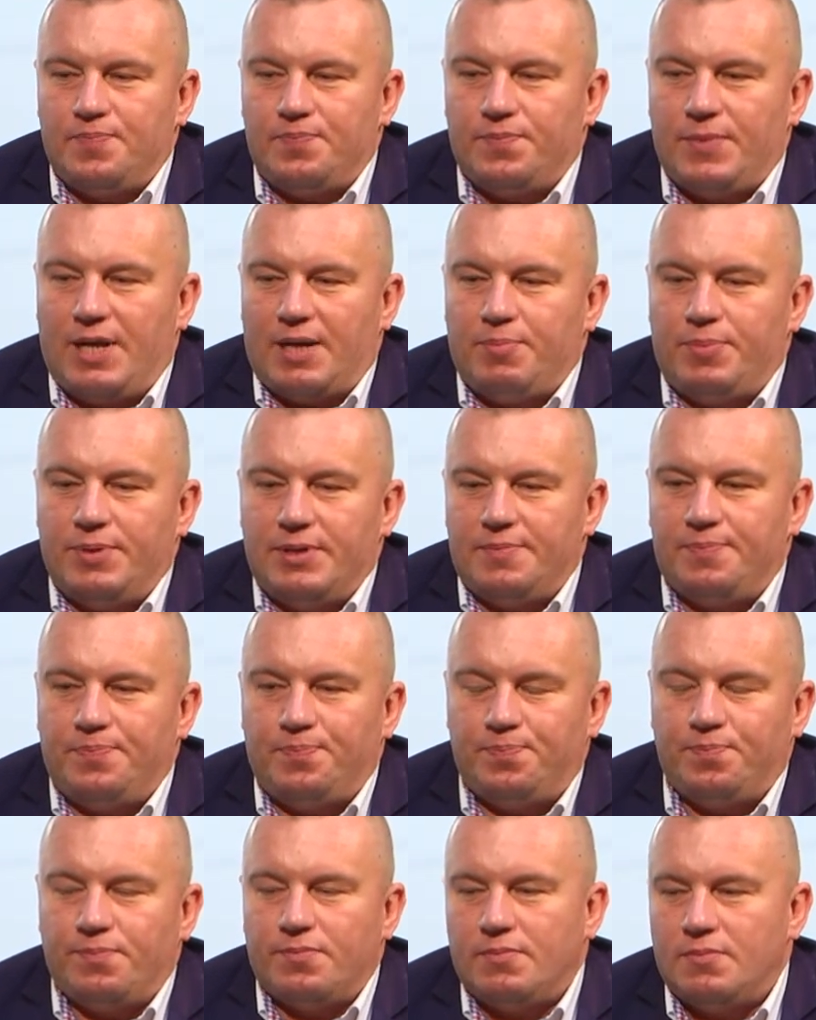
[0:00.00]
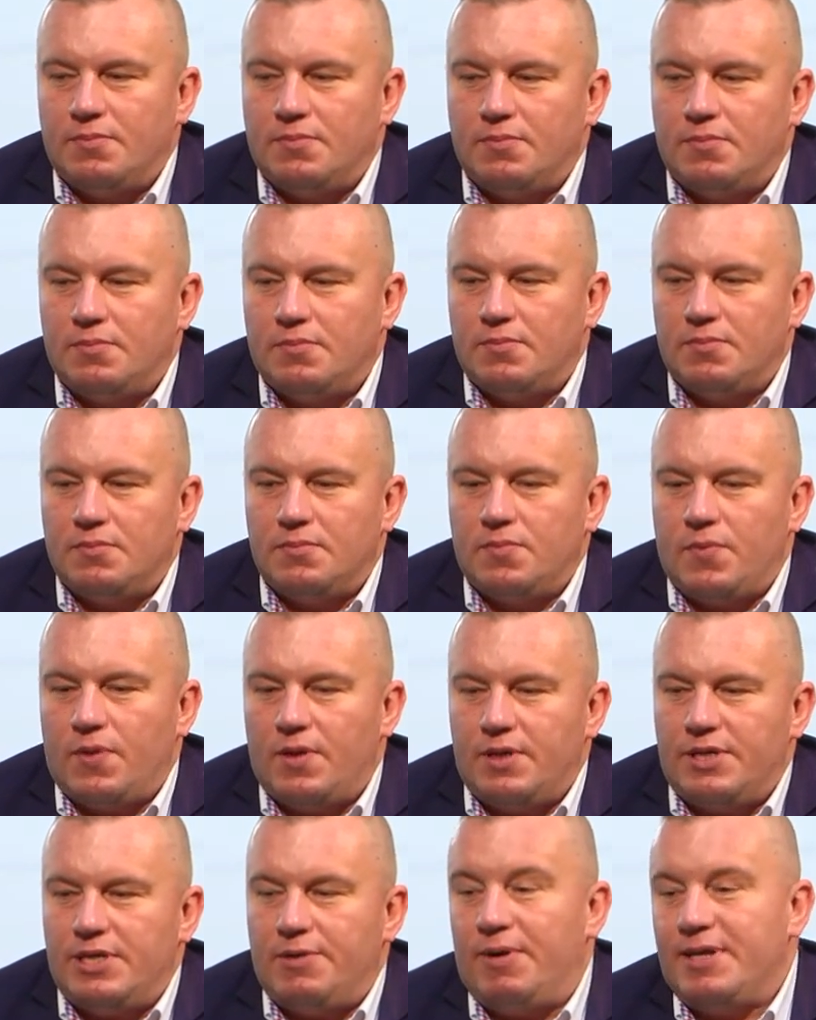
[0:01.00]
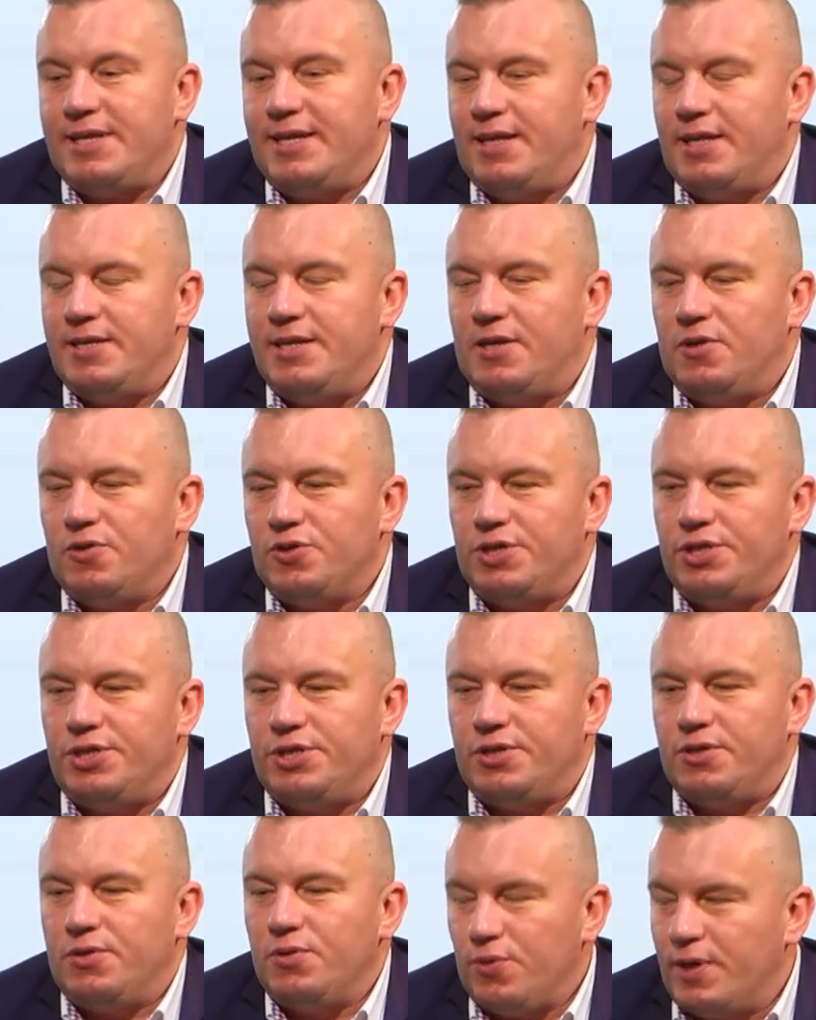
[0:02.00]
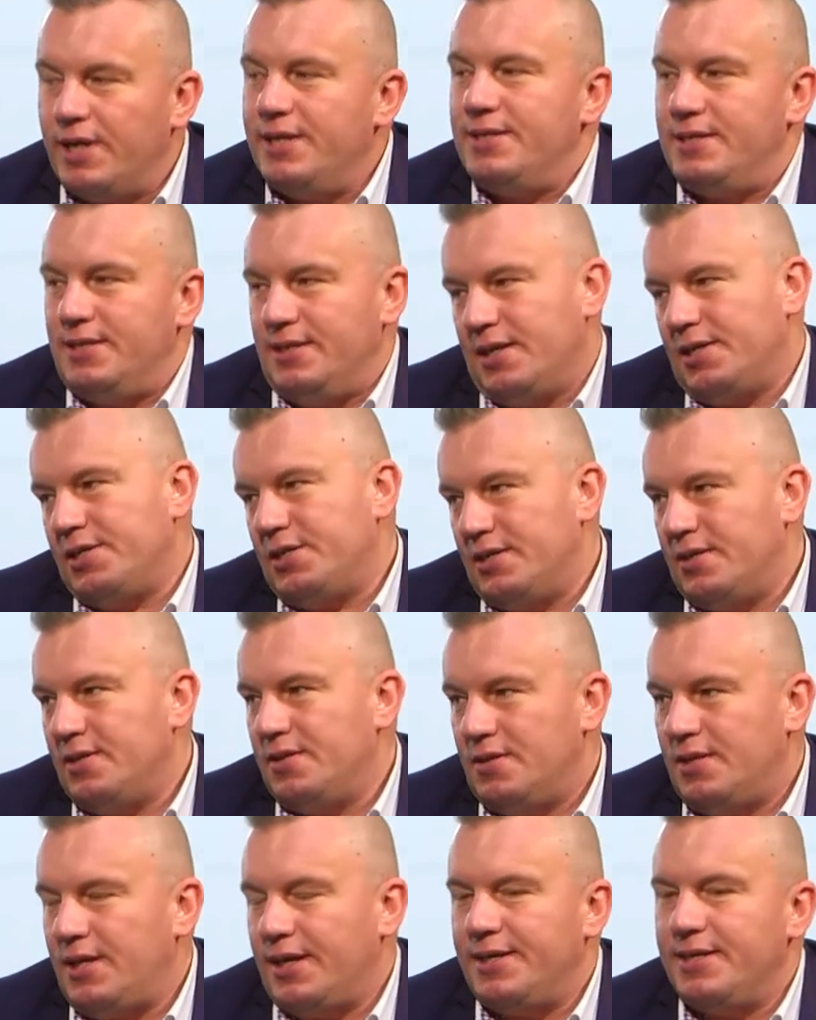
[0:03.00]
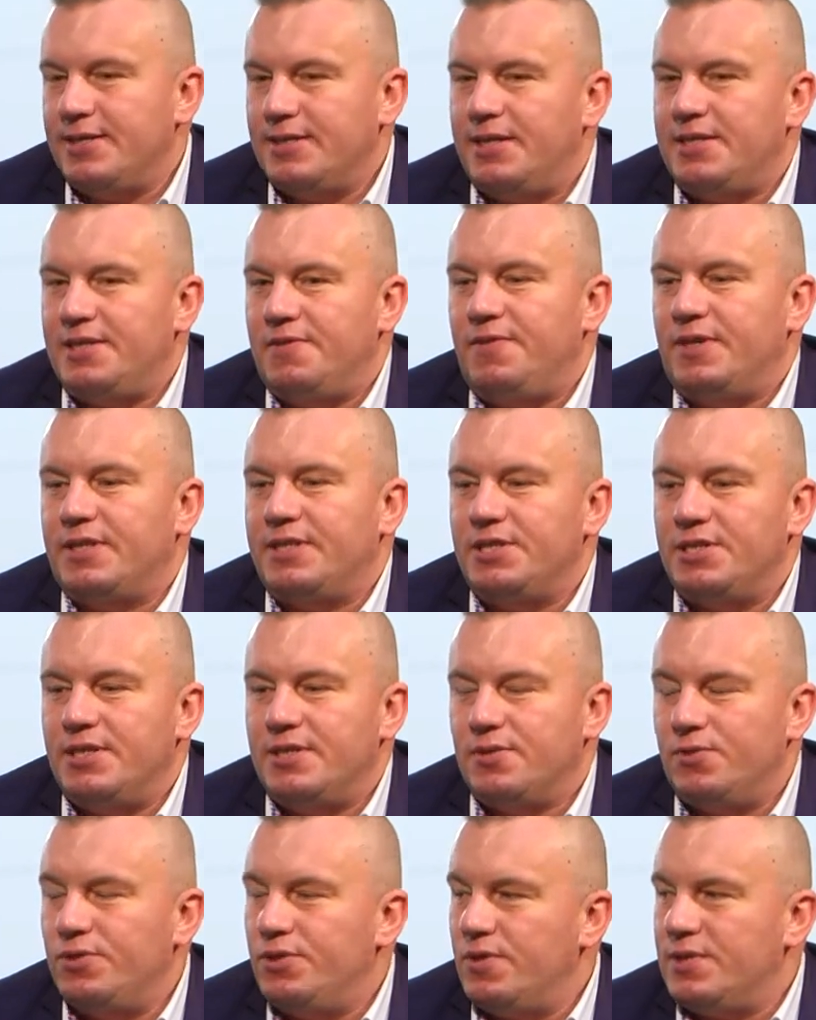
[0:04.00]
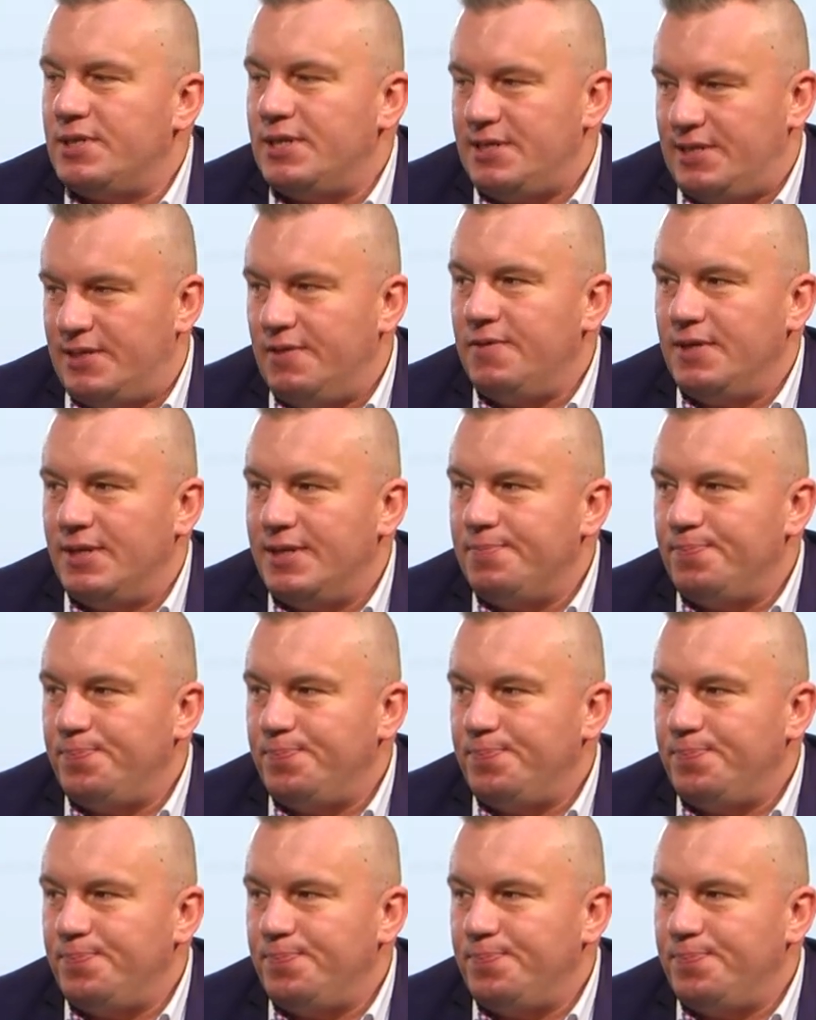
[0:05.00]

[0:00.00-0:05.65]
jakby działanie na niekorzyść konkurencji. Także takich zleceń faktycznie z Grudziądza jest niewiele.